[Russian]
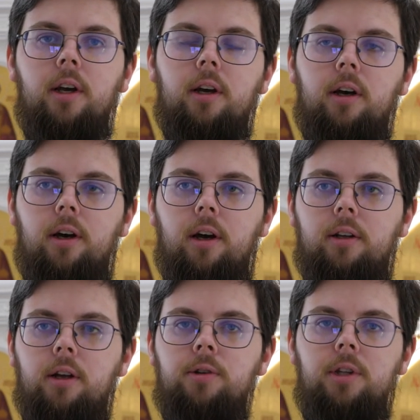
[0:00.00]
а,
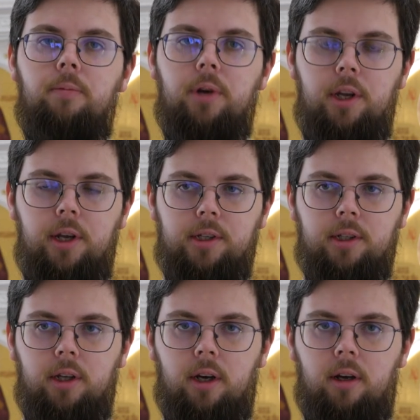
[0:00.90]
на суд не
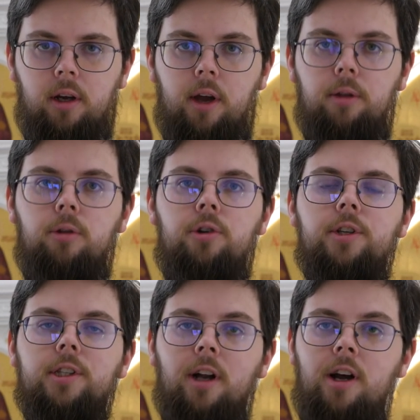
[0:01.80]
приедет, да. Но то,
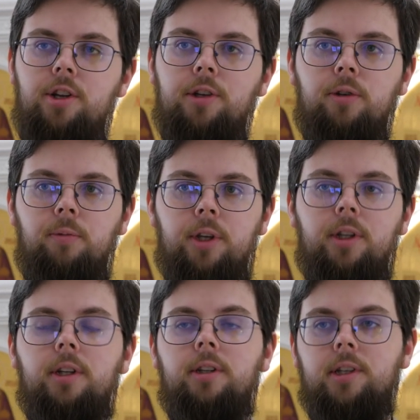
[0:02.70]
что страшный суд будет,
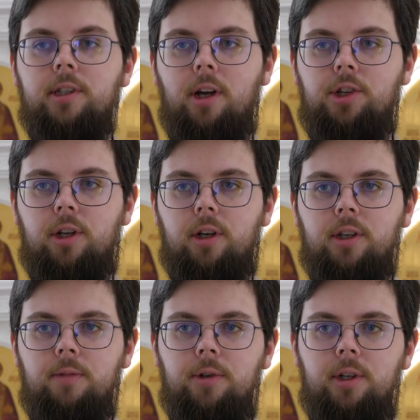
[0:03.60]
это однозначно.
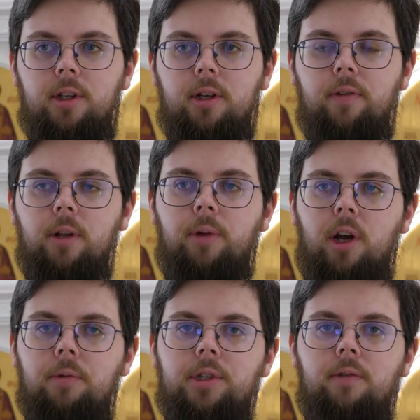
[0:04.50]
Господь это говорил
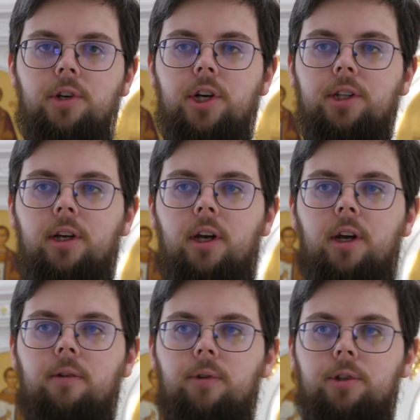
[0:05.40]
прямо совершенно,
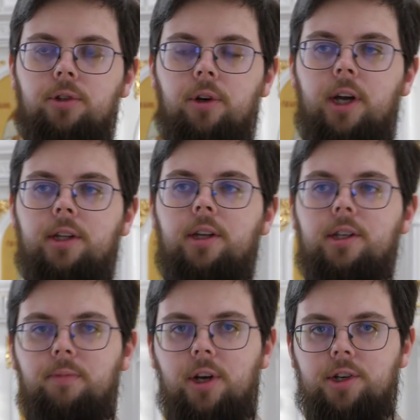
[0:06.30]
вот, что это
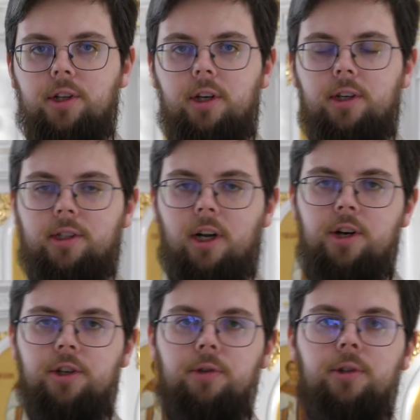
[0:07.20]
неизбежно, да.
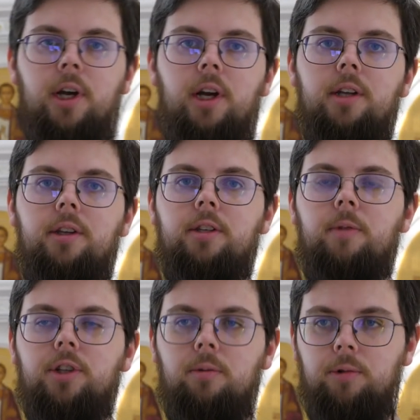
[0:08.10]
Страшный суд
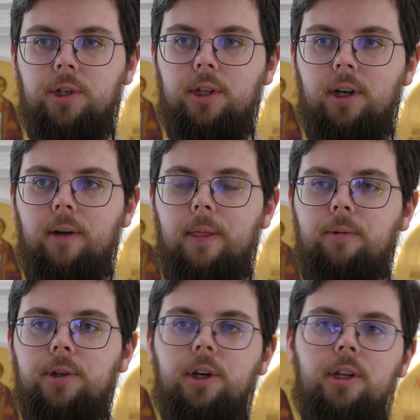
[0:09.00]
неизбежно будет.
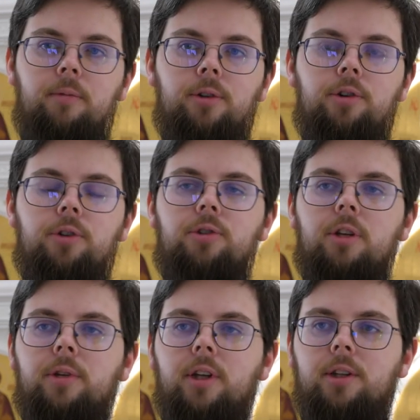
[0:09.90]
Вот, и к нему тоже
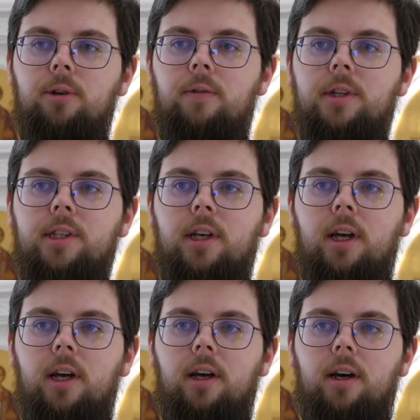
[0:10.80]
нужно подготовиться
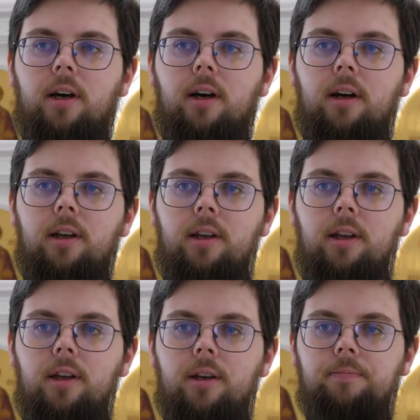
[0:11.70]
а,
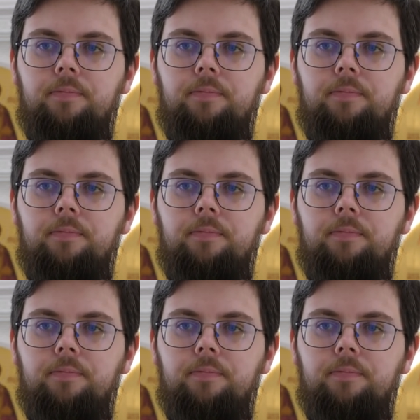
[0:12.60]
и